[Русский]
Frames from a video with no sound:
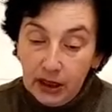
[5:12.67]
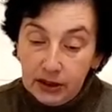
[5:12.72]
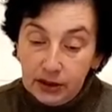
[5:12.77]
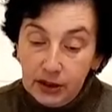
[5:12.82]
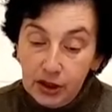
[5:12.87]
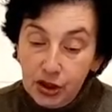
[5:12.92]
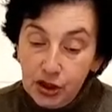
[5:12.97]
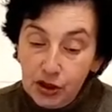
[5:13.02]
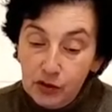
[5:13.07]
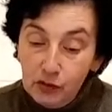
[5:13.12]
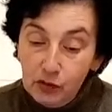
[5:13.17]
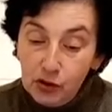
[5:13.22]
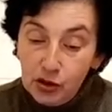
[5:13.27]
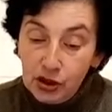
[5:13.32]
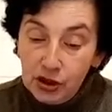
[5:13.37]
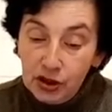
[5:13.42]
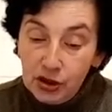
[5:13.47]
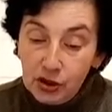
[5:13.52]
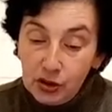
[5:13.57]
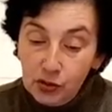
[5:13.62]
До чего
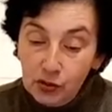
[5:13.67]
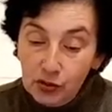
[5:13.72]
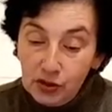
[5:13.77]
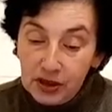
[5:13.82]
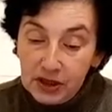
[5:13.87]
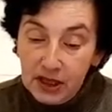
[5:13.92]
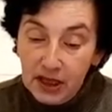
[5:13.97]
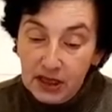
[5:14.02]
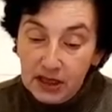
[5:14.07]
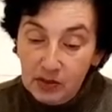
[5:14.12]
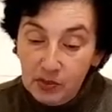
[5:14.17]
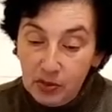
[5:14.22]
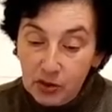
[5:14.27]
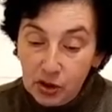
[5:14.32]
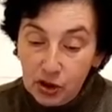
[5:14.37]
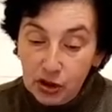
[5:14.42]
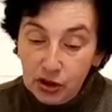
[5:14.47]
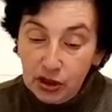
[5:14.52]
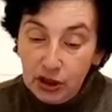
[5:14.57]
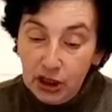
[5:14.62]
же несносны эти
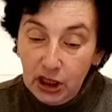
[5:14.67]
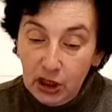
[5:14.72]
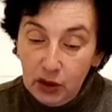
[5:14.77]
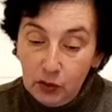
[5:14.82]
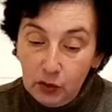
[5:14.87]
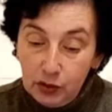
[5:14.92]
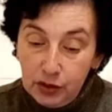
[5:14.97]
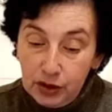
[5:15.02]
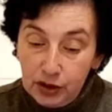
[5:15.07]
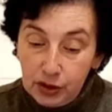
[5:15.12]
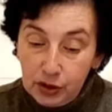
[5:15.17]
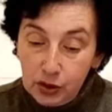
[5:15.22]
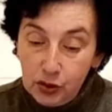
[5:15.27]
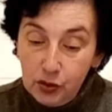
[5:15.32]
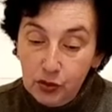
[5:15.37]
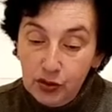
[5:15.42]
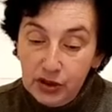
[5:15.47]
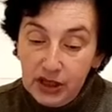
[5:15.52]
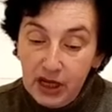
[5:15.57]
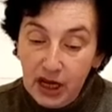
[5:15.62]
пожилые люди?
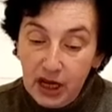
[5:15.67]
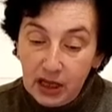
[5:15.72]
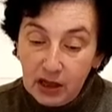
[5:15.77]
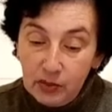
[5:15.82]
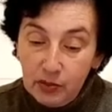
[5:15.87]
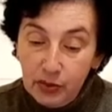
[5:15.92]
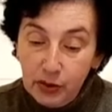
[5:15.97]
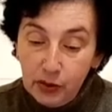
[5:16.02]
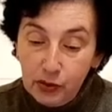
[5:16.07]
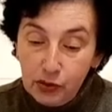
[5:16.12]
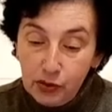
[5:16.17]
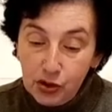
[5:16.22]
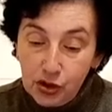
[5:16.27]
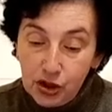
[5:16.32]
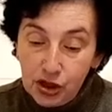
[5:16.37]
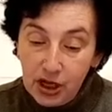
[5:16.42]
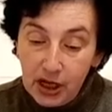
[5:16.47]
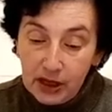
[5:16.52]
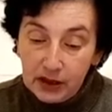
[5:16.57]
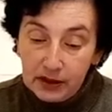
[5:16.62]
Зудят,
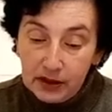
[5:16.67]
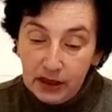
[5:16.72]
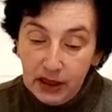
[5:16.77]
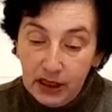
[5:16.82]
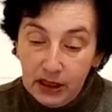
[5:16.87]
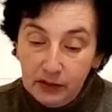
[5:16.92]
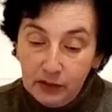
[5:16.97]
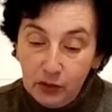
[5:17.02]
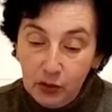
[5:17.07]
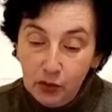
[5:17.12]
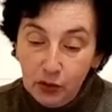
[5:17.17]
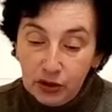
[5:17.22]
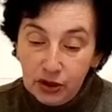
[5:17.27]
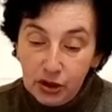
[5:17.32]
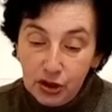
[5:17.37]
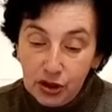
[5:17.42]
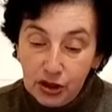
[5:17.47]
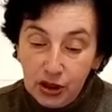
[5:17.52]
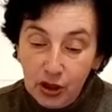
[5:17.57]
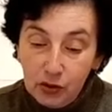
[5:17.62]
брюзжат или вдруг
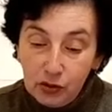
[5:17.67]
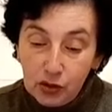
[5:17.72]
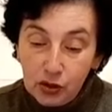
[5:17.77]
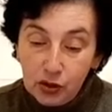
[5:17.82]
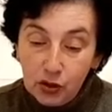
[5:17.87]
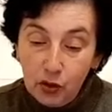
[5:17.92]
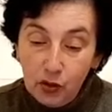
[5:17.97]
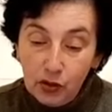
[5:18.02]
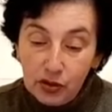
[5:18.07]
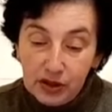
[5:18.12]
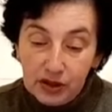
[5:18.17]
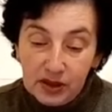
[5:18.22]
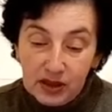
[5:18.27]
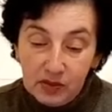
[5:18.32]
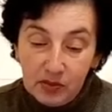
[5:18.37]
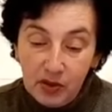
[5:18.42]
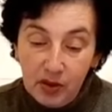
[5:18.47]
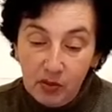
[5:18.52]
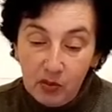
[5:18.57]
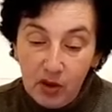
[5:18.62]
начинают строить из
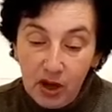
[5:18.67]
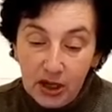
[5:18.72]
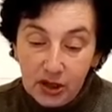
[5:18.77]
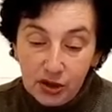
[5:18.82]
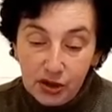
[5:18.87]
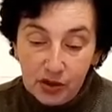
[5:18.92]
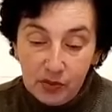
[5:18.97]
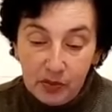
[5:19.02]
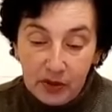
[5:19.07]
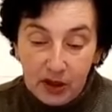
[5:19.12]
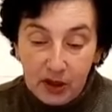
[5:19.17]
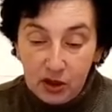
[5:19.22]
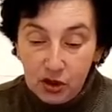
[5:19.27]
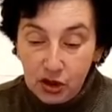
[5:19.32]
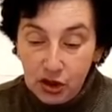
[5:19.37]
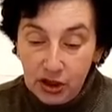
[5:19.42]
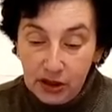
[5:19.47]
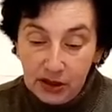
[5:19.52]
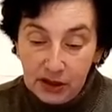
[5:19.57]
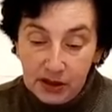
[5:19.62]
себя матчи и
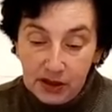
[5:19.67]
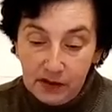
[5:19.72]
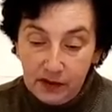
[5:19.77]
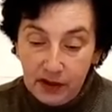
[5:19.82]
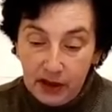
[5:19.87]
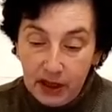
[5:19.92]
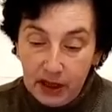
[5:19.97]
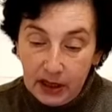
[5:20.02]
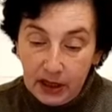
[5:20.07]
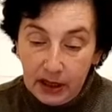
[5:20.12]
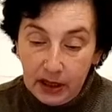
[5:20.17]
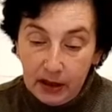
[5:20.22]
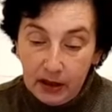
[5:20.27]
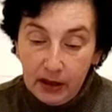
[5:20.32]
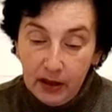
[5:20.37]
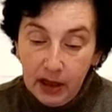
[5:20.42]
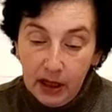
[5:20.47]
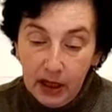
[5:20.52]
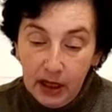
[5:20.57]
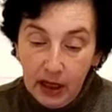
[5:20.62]
приглашать на свидание.
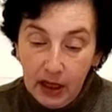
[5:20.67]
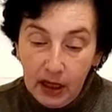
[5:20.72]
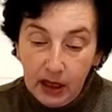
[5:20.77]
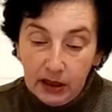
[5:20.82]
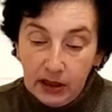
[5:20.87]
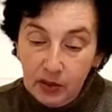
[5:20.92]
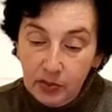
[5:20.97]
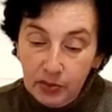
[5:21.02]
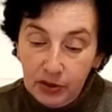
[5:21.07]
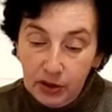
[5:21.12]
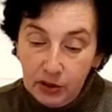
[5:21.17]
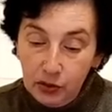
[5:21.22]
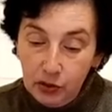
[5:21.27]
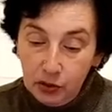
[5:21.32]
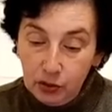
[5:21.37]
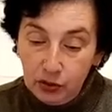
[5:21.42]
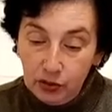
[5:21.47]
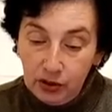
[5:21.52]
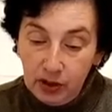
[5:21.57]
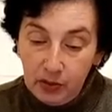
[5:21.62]
Аня
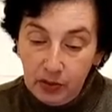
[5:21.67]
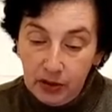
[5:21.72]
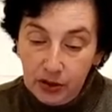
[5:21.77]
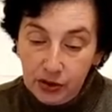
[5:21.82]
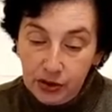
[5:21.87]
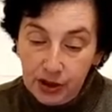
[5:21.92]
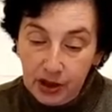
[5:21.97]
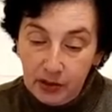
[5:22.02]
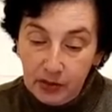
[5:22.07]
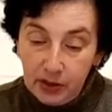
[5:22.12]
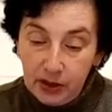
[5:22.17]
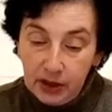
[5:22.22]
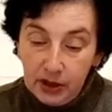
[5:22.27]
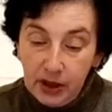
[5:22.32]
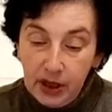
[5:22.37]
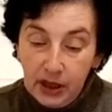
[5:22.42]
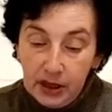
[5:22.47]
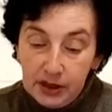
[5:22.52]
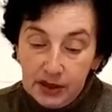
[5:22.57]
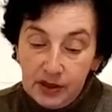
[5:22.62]
передернула плечами.
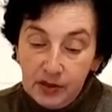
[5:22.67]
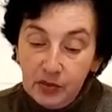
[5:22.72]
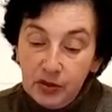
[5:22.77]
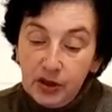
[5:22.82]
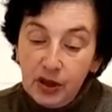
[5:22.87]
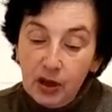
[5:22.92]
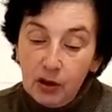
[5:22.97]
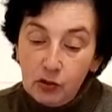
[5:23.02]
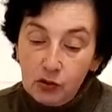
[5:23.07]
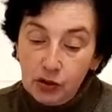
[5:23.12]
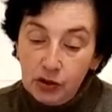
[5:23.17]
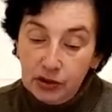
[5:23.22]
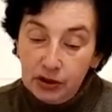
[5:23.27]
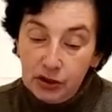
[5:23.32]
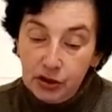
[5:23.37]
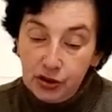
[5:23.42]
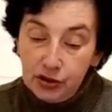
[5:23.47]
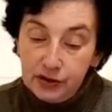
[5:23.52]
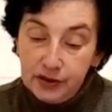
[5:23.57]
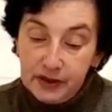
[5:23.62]
Семинар уже
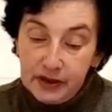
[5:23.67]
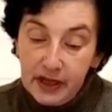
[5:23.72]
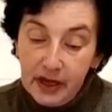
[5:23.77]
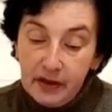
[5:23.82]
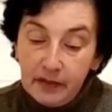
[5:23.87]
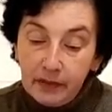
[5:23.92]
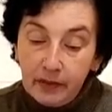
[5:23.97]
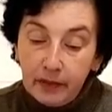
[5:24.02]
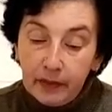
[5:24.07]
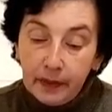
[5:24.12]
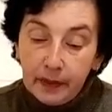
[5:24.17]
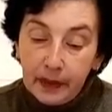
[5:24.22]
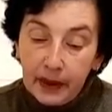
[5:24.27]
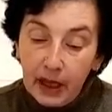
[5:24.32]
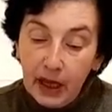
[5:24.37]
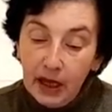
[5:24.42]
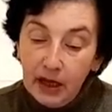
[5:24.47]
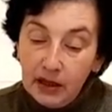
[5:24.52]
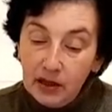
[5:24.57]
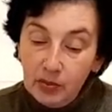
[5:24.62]
начался,
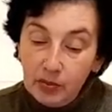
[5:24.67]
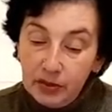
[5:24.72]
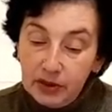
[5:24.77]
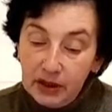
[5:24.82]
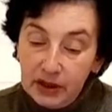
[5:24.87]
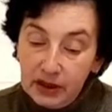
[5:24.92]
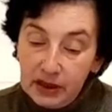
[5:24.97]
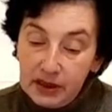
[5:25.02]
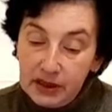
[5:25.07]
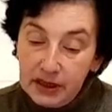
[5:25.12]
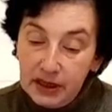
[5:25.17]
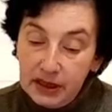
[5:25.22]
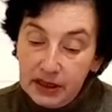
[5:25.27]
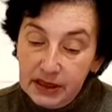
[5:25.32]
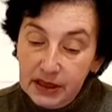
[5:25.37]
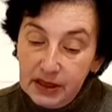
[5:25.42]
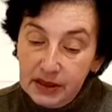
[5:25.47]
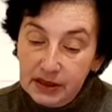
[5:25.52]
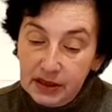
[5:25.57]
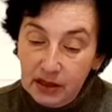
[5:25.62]
и Аня пыталась
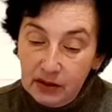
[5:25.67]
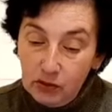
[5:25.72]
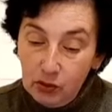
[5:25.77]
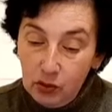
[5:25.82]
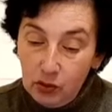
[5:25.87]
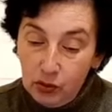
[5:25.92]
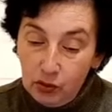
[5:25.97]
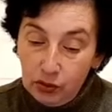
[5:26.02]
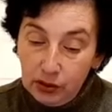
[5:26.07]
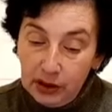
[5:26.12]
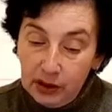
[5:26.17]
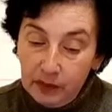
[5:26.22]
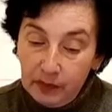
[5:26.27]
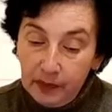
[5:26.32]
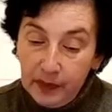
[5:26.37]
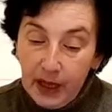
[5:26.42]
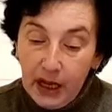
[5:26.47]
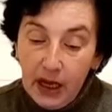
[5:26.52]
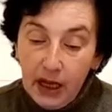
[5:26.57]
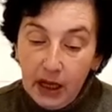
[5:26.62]
следить за его ходом.
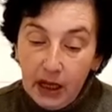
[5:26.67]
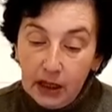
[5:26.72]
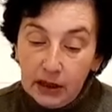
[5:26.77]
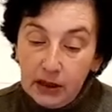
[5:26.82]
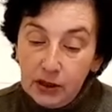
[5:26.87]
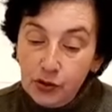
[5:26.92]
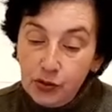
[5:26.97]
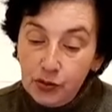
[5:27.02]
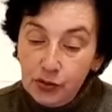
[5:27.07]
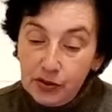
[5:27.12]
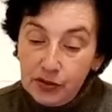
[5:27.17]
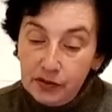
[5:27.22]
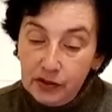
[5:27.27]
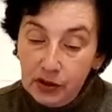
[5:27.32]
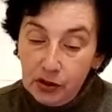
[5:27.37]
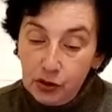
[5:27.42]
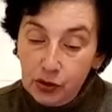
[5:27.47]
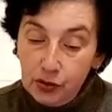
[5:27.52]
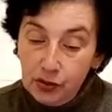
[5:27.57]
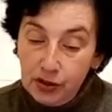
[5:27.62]
Она
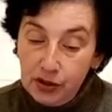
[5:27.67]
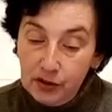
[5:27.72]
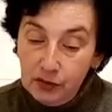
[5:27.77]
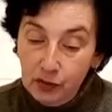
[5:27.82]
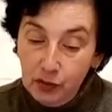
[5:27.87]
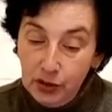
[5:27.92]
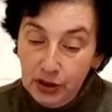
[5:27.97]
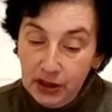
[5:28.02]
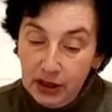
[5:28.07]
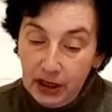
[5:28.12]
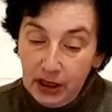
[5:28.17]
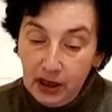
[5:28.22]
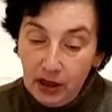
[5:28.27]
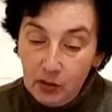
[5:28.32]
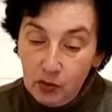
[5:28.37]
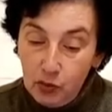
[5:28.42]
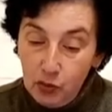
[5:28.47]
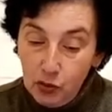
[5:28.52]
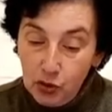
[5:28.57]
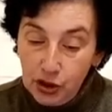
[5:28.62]
чувствовала, что сегодня
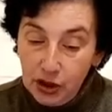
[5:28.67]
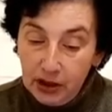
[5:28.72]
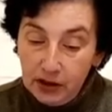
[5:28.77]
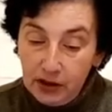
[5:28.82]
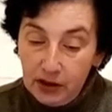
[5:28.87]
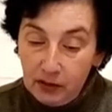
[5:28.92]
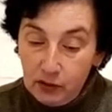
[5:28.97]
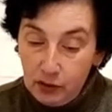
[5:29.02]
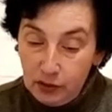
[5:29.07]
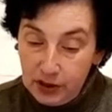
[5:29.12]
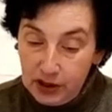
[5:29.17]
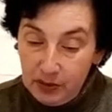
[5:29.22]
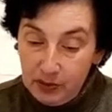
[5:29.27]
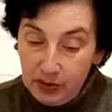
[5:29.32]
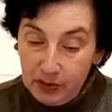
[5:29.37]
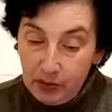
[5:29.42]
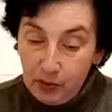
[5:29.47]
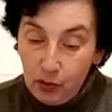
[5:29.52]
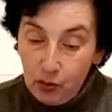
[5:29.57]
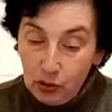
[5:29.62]
Карпуша оторвется
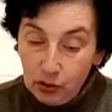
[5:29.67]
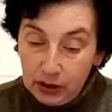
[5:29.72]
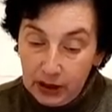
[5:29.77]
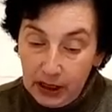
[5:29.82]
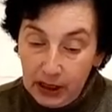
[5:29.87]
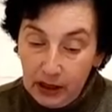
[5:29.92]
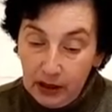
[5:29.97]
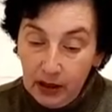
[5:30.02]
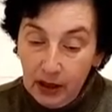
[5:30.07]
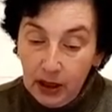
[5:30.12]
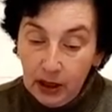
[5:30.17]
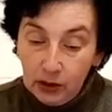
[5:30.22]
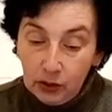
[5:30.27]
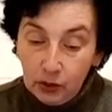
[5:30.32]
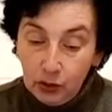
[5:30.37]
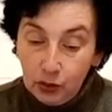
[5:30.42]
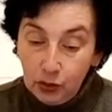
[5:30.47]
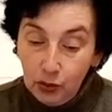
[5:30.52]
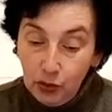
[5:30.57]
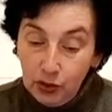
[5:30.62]
по полной.
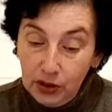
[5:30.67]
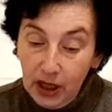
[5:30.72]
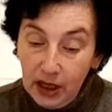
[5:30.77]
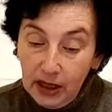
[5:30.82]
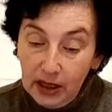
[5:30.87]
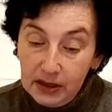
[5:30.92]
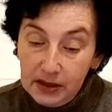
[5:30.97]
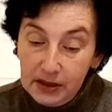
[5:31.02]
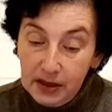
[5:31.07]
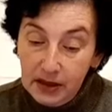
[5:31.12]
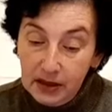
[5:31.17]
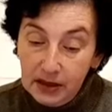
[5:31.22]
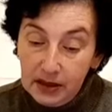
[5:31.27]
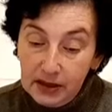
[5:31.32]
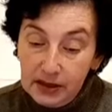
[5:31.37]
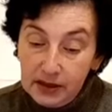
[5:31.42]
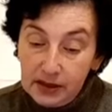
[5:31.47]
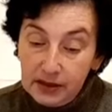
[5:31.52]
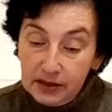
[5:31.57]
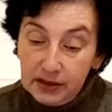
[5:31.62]
Но тут
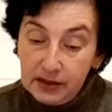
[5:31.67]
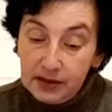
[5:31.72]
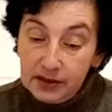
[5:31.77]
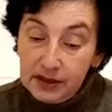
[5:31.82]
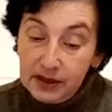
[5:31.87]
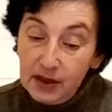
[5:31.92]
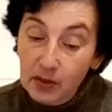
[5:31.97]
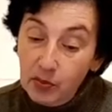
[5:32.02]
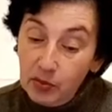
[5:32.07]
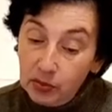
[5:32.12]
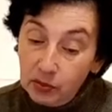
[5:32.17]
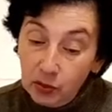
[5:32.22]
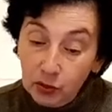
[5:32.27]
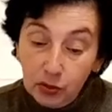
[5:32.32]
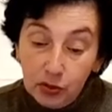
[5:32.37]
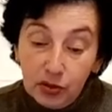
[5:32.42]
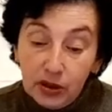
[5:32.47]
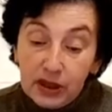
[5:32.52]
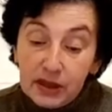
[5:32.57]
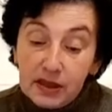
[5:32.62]
оказалось, заб... но
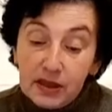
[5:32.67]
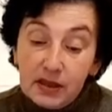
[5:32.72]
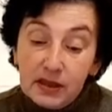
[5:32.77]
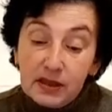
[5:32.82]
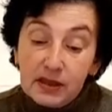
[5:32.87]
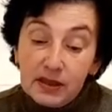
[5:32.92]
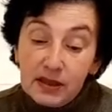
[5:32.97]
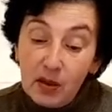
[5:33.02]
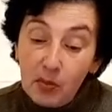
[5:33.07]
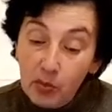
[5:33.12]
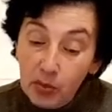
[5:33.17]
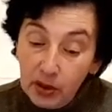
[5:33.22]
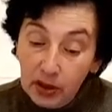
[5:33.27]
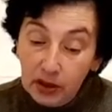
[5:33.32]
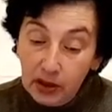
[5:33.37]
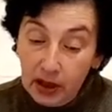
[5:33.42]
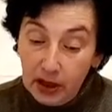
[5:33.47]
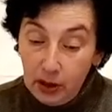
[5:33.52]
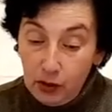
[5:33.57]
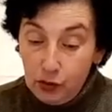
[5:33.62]
тут, казалось,
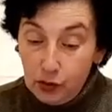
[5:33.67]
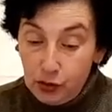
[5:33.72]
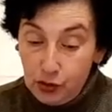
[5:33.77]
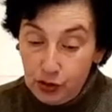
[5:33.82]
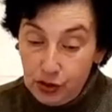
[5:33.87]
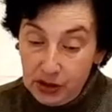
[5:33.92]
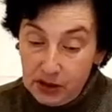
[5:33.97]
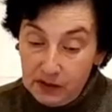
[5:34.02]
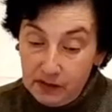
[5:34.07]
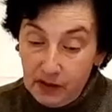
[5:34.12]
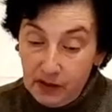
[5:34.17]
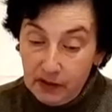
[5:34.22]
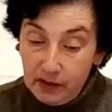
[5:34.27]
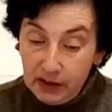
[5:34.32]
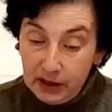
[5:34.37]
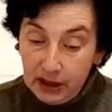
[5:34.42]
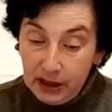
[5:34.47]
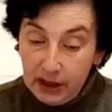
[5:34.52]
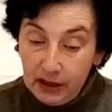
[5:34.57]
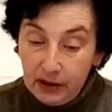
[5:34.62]
забыл о ее
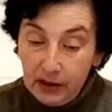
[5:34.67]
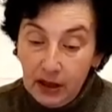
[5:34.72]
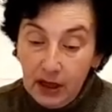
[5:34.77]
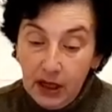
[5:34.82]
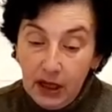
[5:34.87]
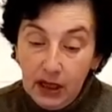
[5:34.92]
существовании.